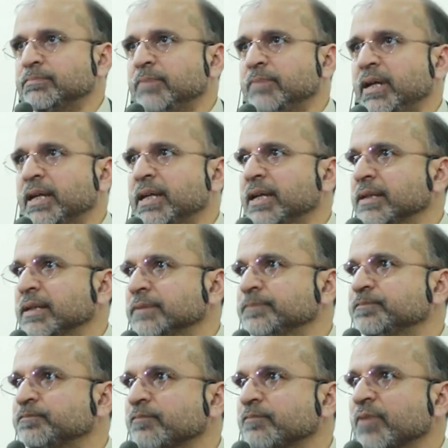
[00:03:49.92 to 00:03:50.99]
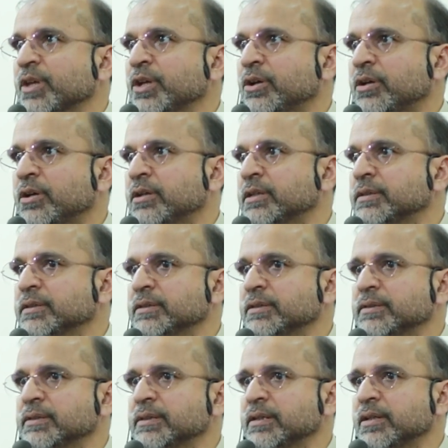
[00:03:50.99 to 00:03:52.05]
मेकिंग योर
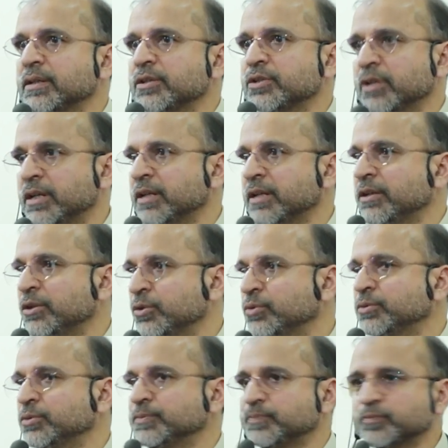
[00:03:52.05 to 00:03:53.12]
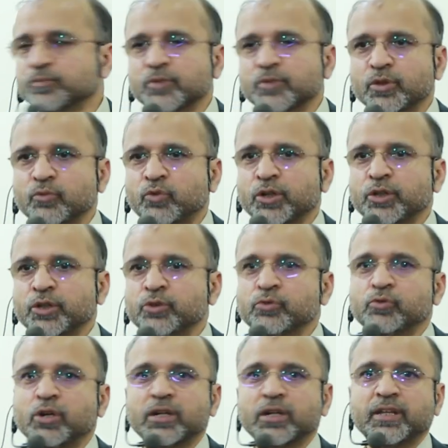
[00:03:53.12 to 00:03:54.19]
चिल्ड्रन डू वॉट यू
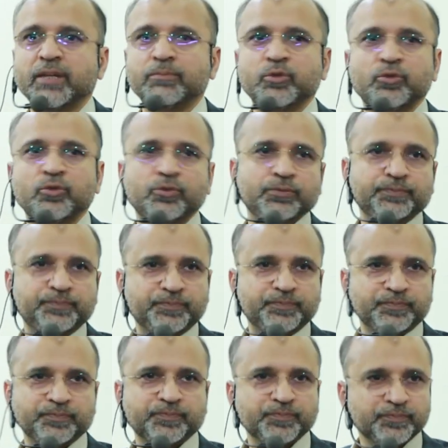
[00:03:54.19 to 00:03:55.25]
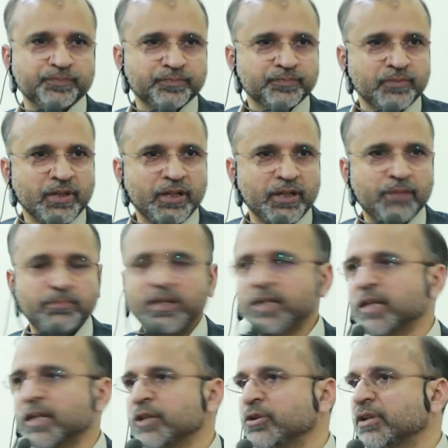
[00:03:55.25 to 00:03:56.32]
वॉन्ट देम टू डू या
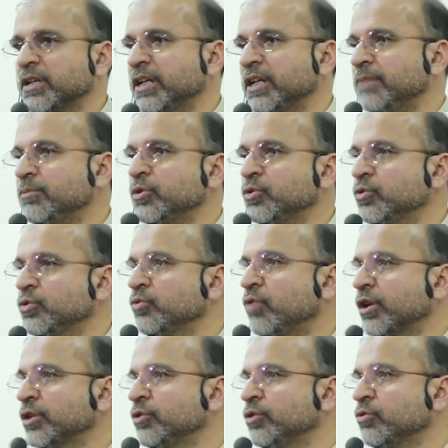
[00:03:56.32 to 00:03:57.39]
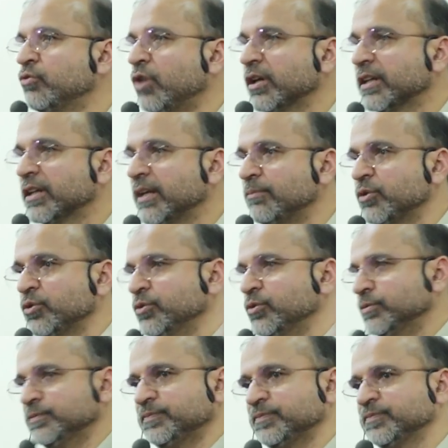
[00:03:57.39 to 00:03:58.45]
मेकिंग योर टीम डू वॉट यू वॉन्ट देम टू डू
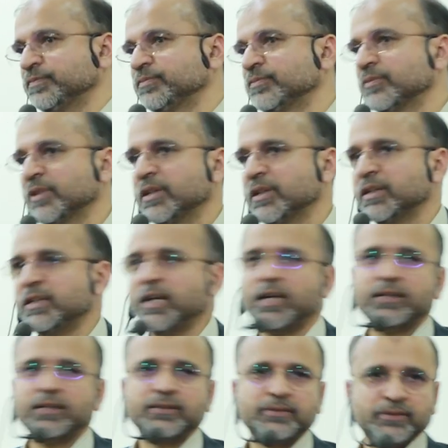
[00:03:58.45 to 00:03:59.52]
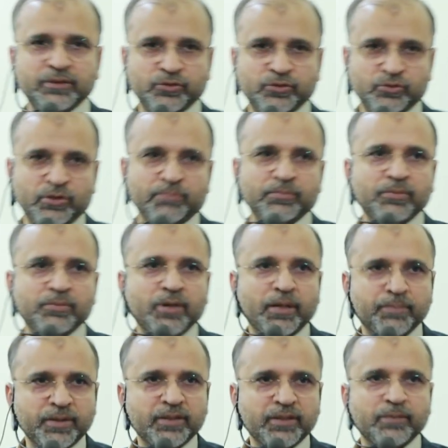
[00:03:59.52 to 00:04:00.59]
या जिसको हम अपनी